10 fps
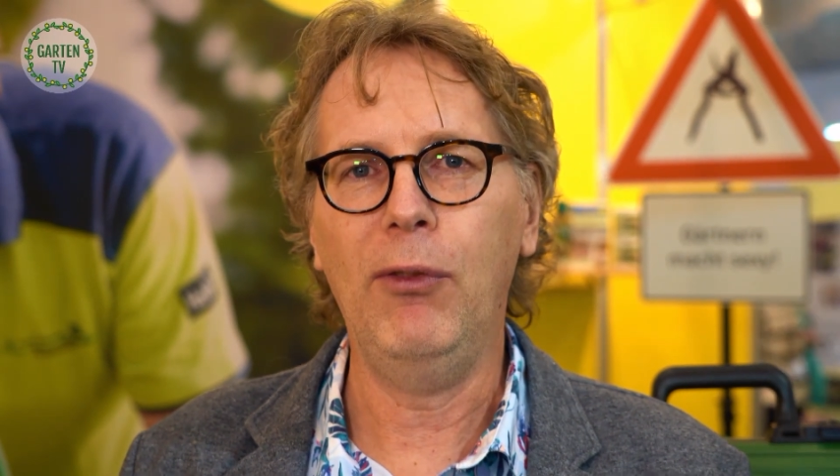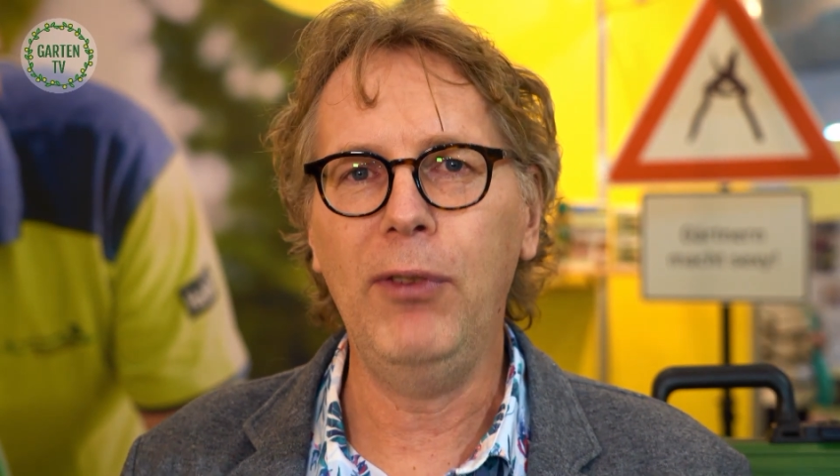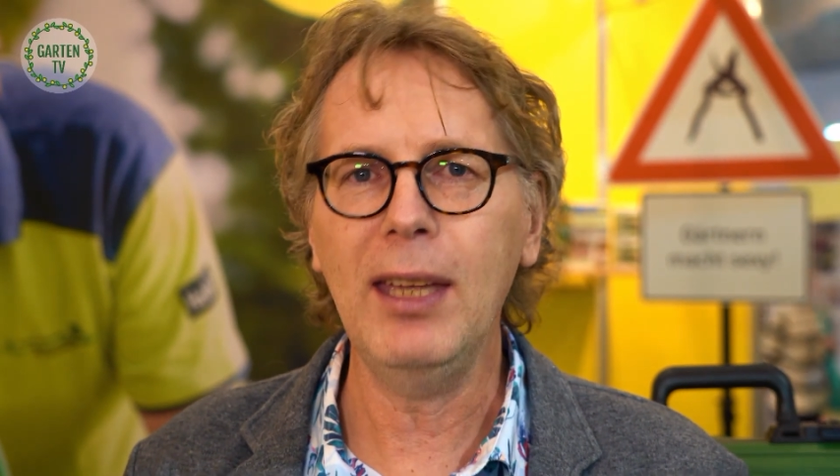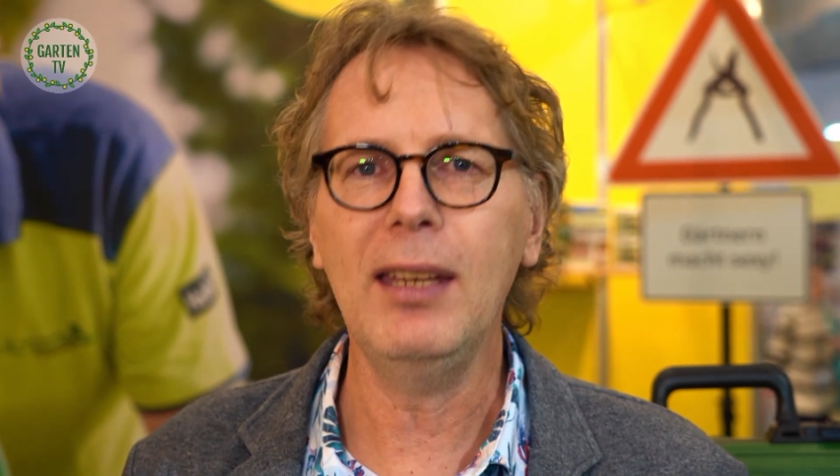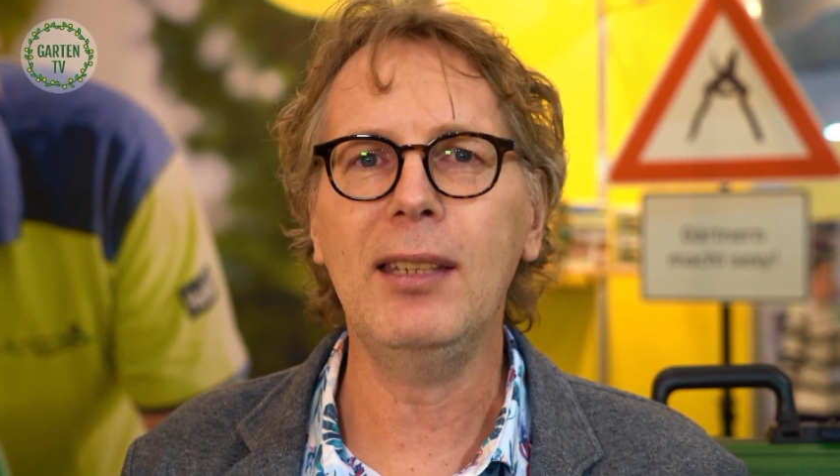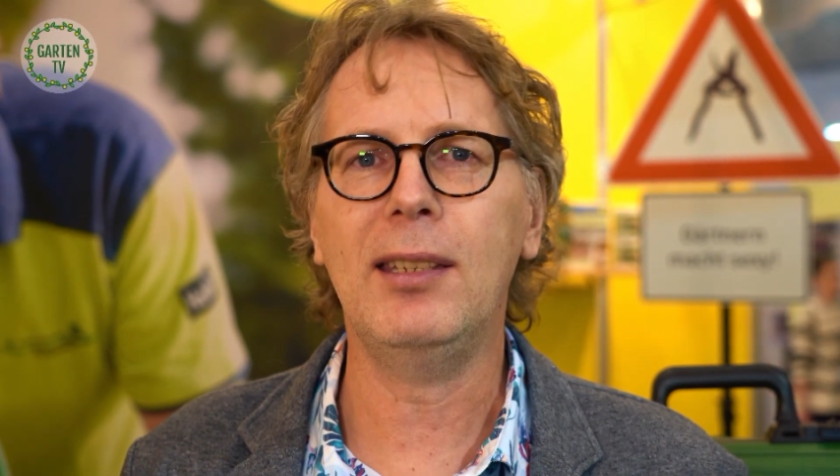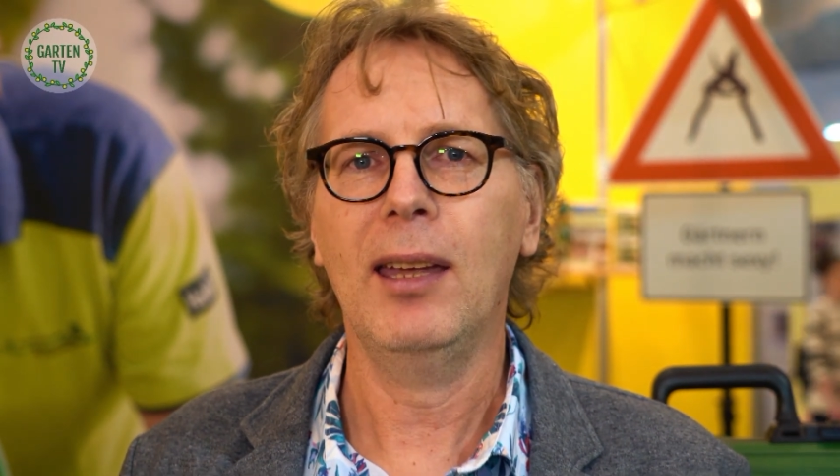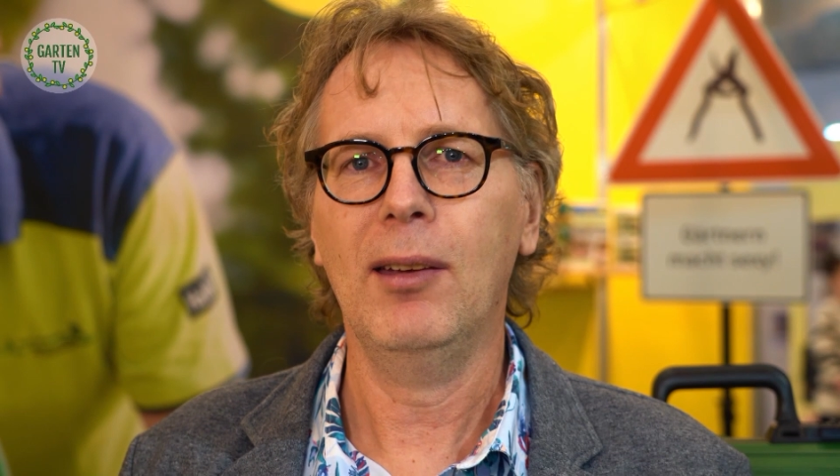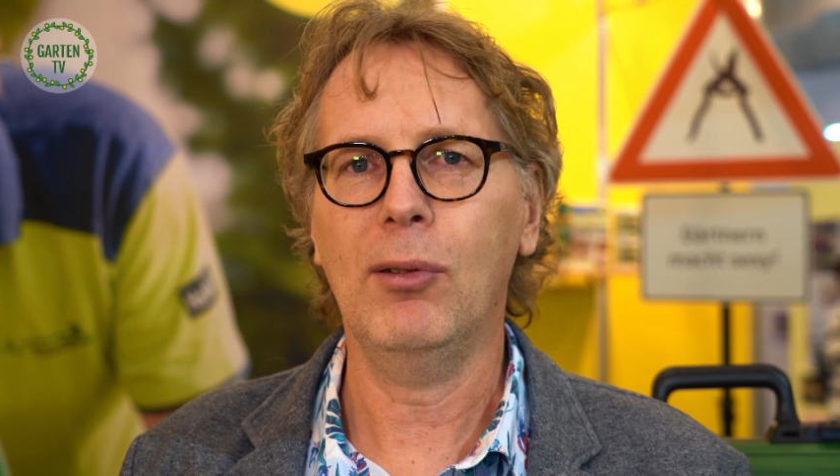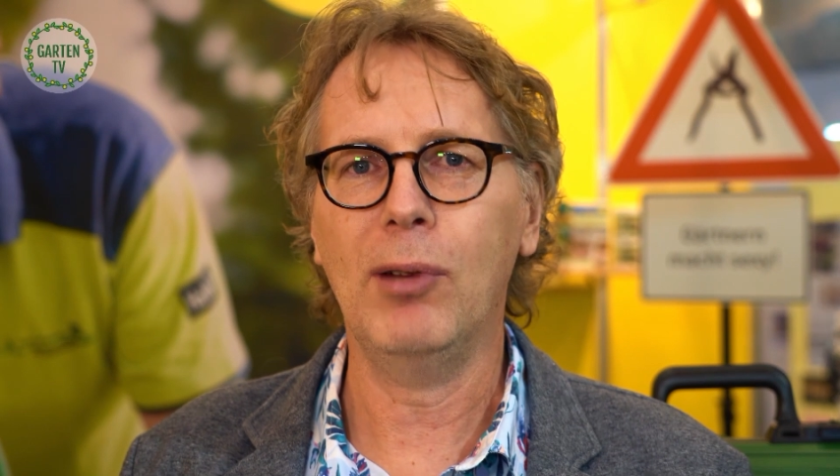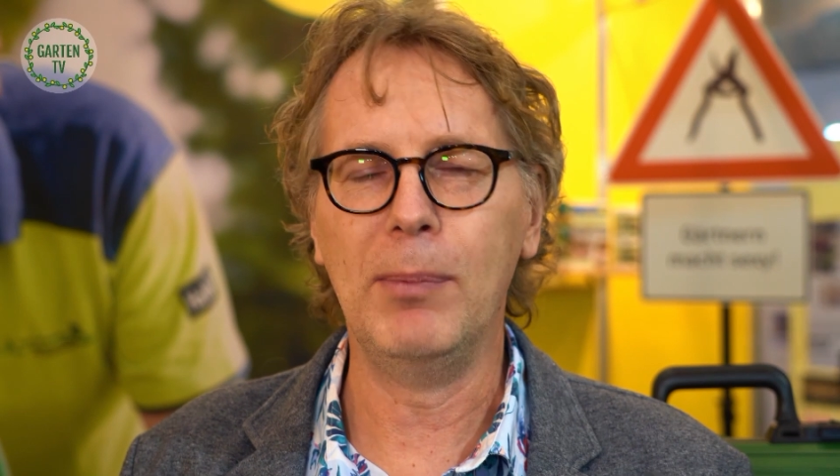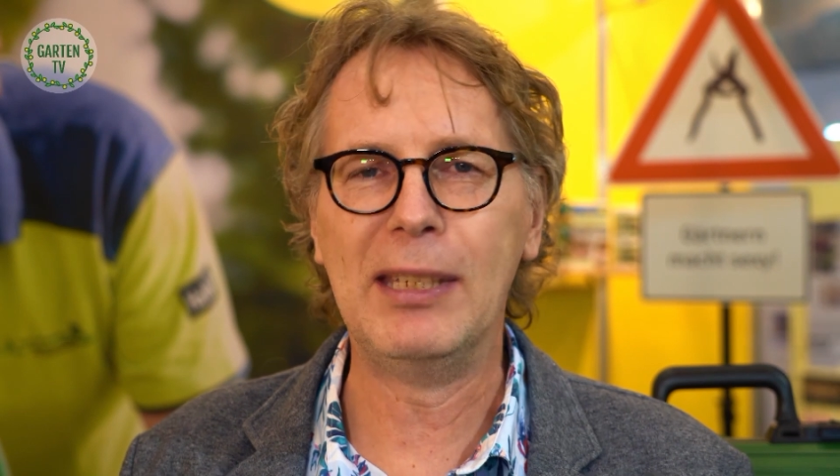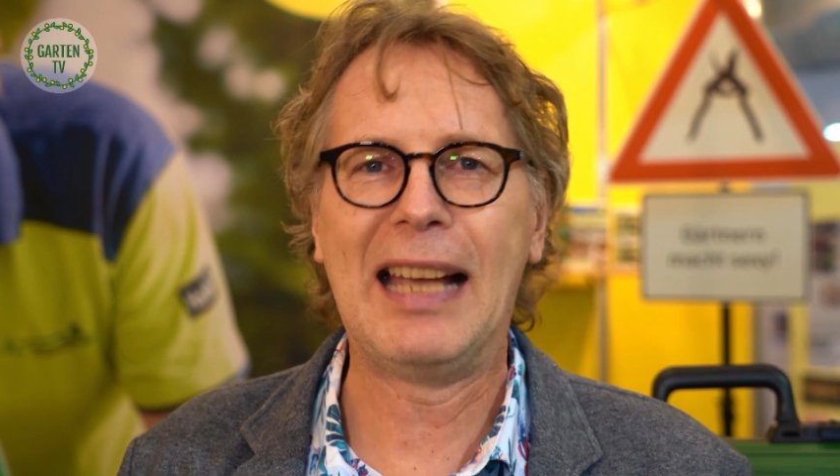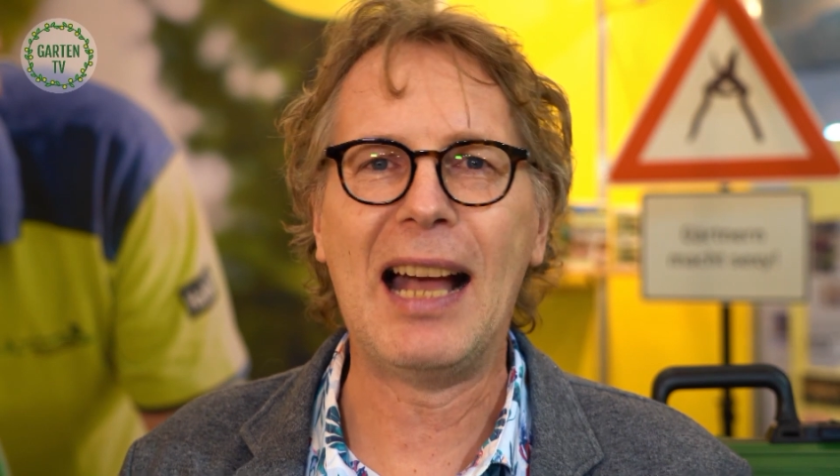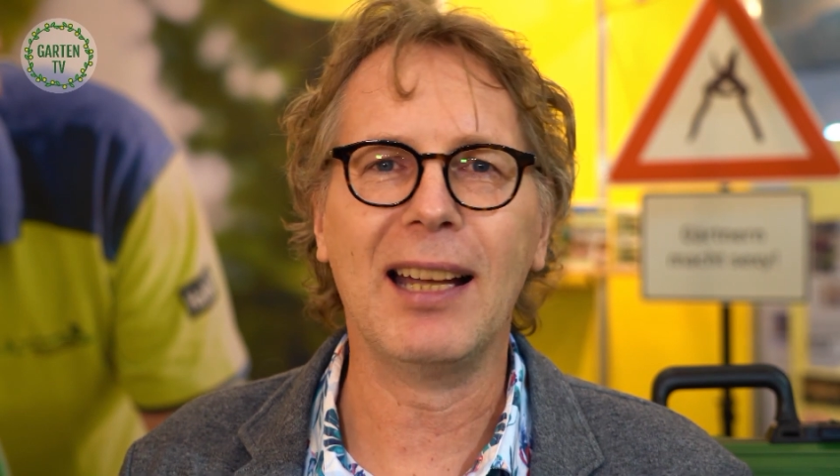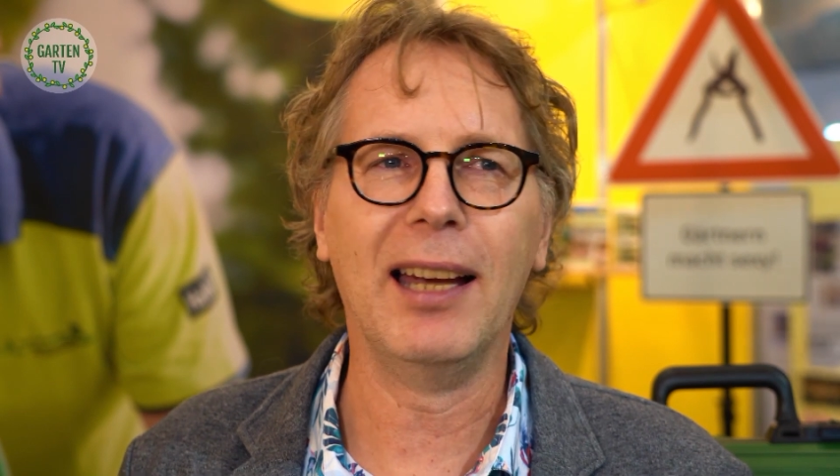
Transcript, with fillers: wenig oder bis gar